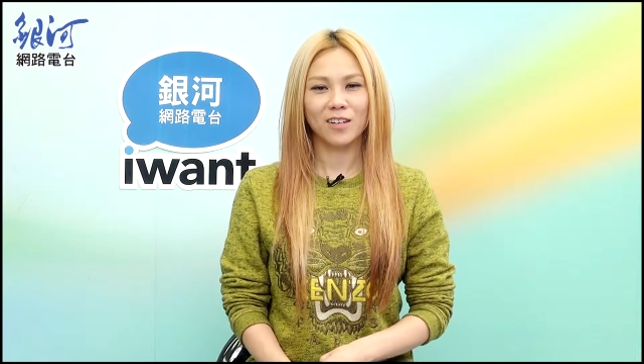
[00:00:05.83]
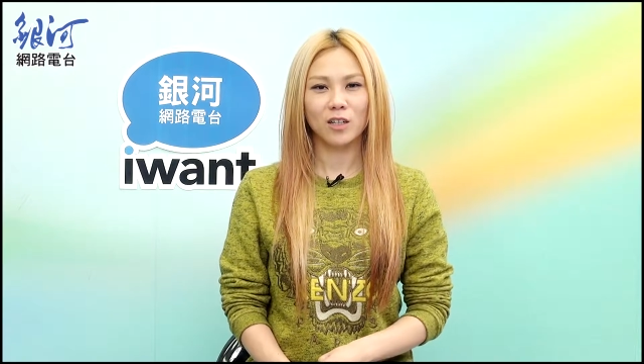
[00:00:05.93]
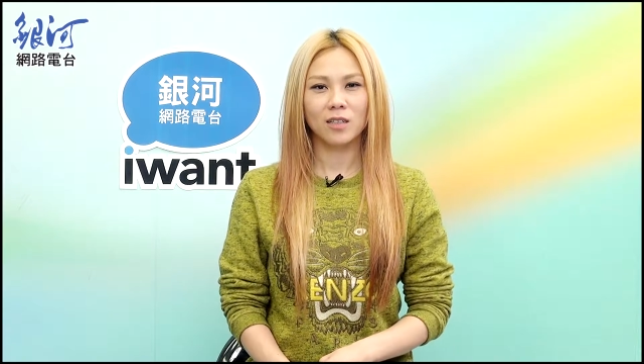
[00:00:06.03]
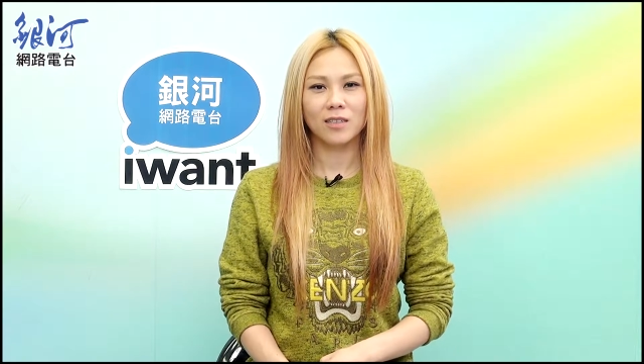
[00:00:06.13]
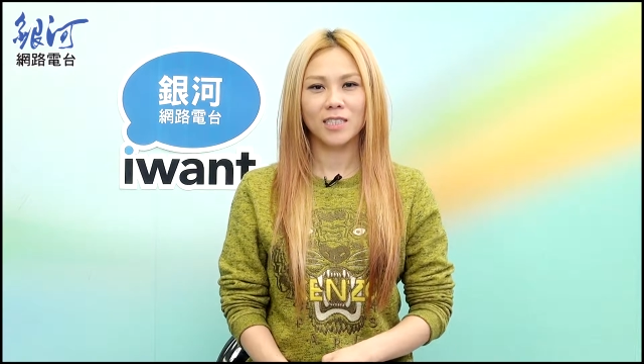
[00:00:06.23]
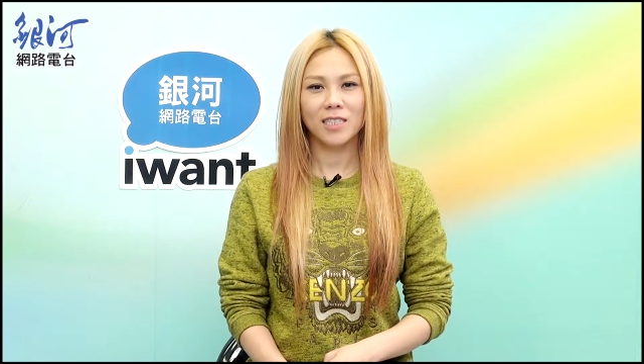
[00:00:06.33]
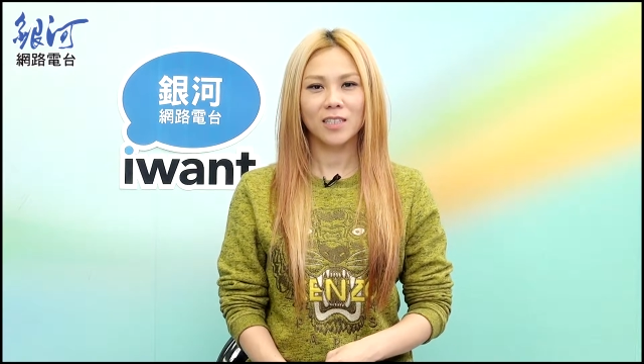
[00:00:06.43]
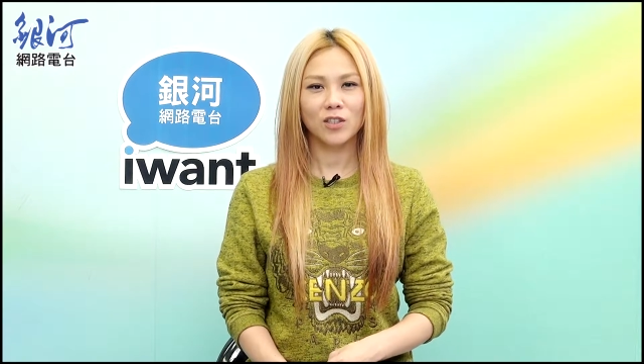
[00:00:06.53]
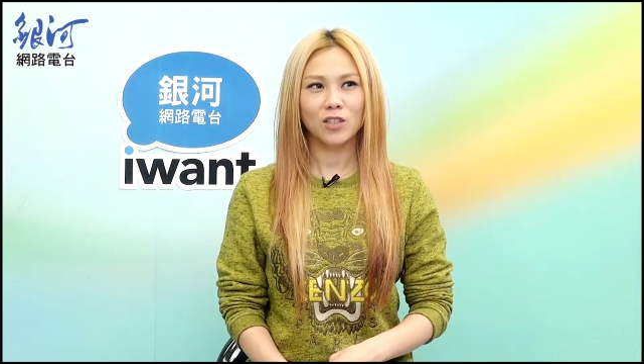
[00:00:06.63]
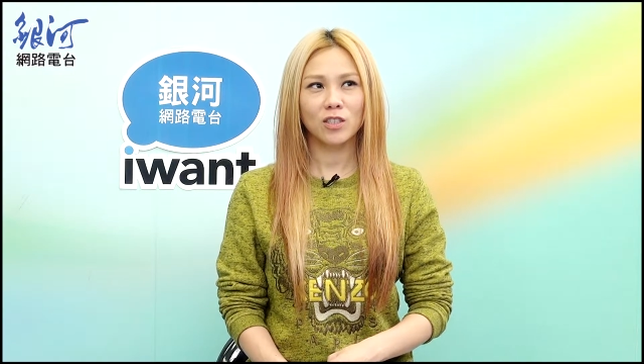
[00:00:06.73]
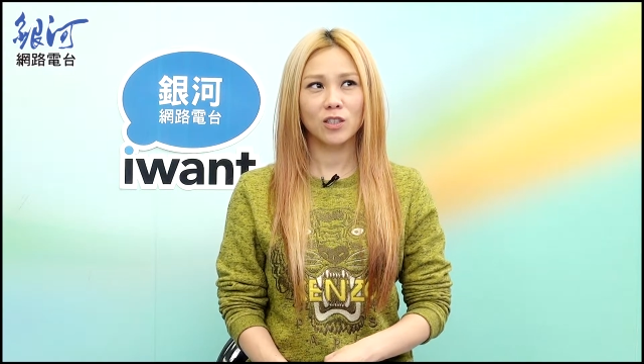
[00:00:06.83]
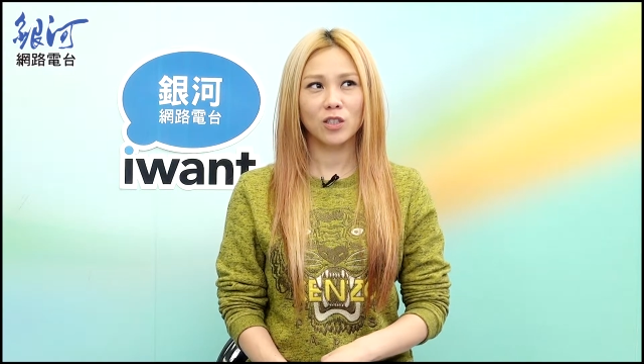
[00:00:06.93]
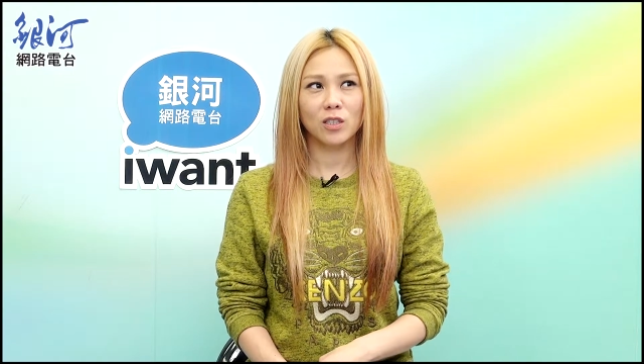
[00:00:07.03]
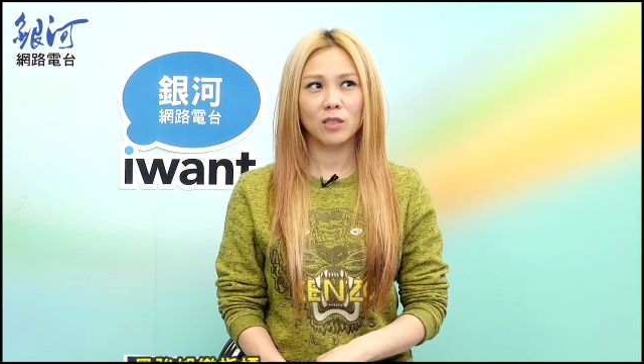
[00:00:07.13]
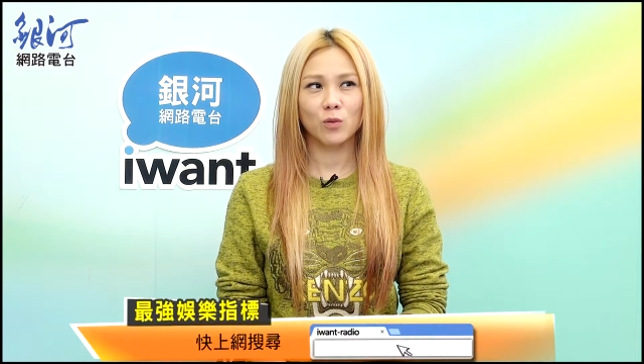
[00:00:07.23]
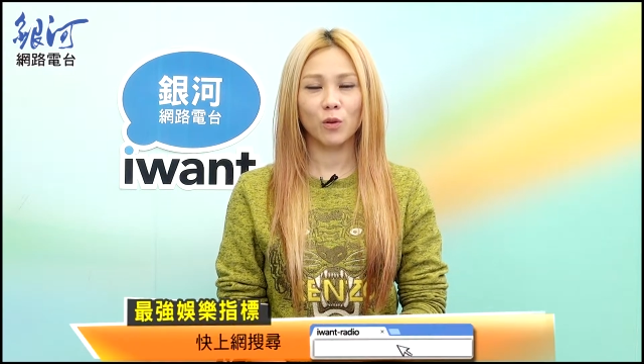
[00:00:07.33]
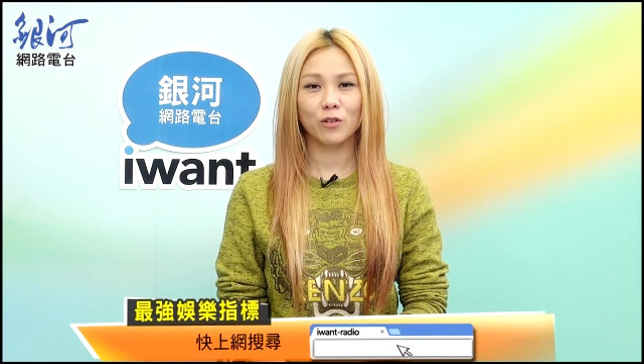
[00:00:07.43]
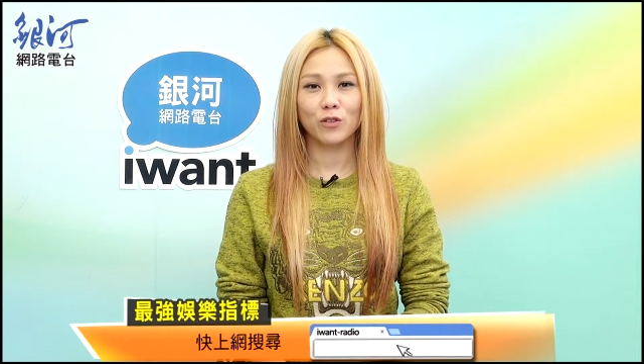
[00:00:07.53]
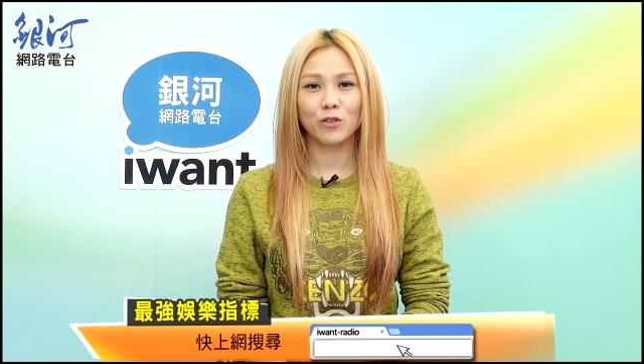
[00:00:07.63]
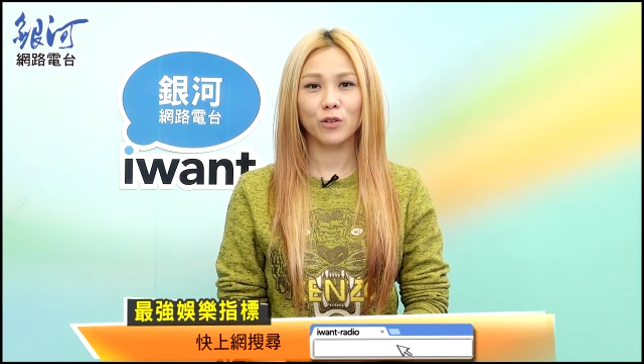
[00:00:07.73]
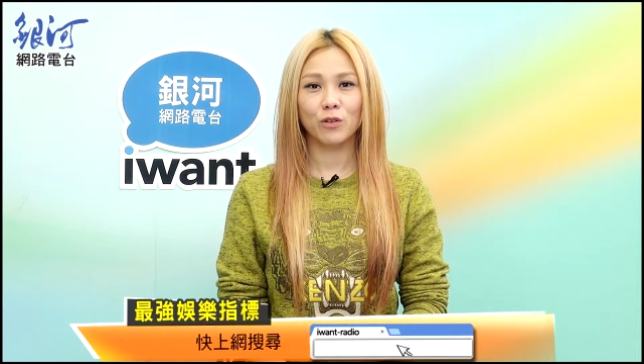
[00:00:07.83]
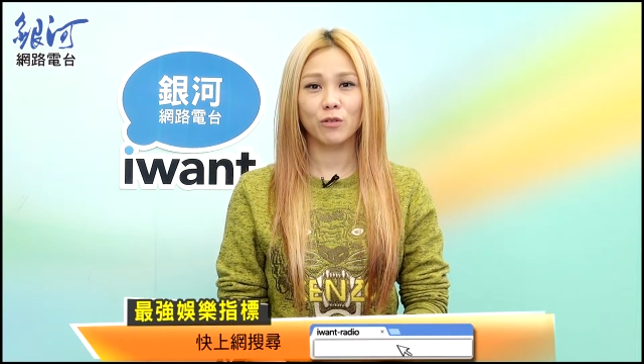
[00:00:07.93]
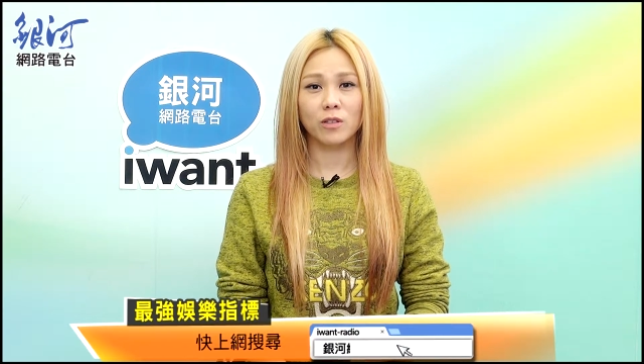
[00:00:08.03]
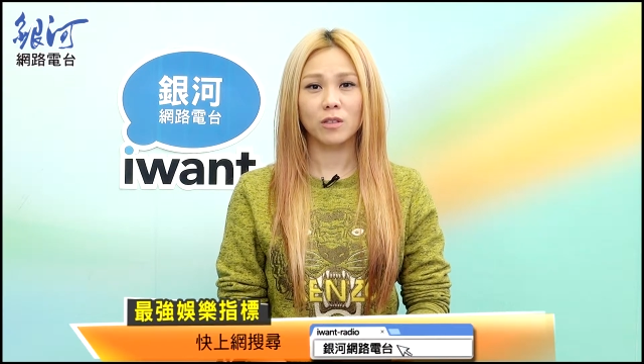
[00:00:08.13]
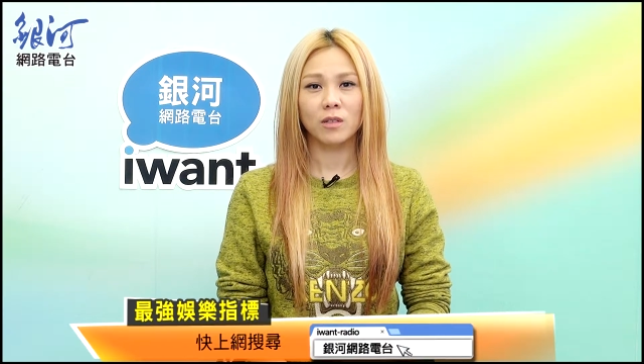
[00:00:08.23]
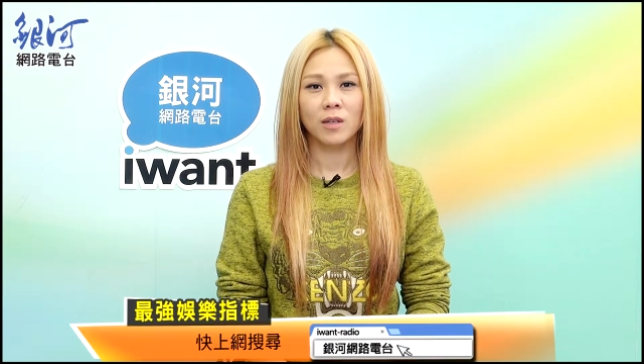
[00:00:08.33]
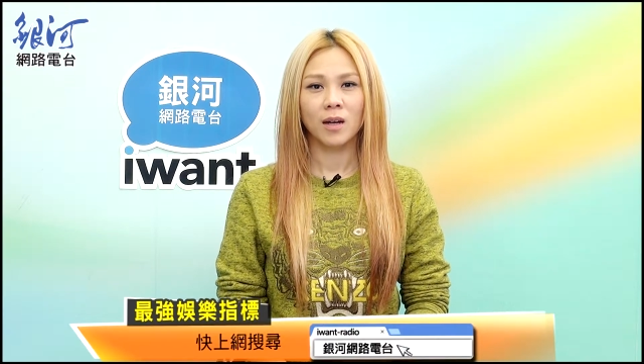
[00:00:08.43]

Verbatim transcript: 呃，今天是十月十六日，